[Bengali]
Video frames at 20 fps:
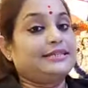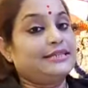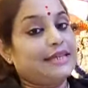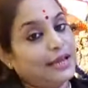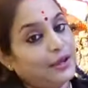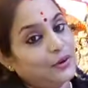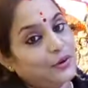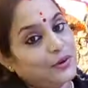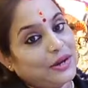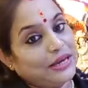
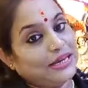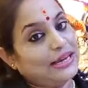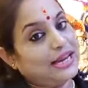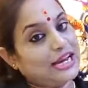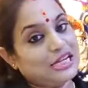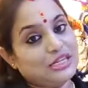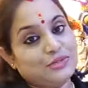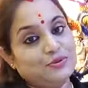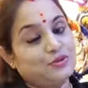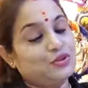যাই হোক এটা
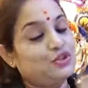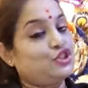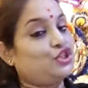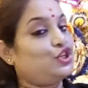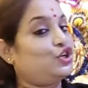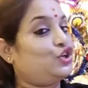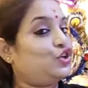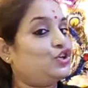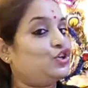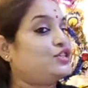লাস্ট ফোন
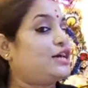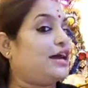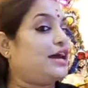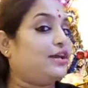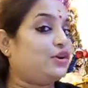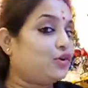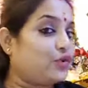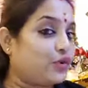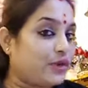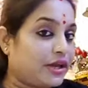ছিল যাই
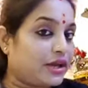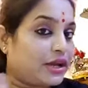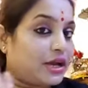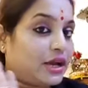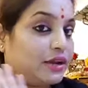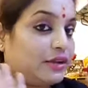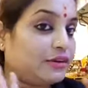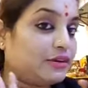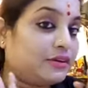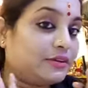হয়ে
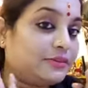গেল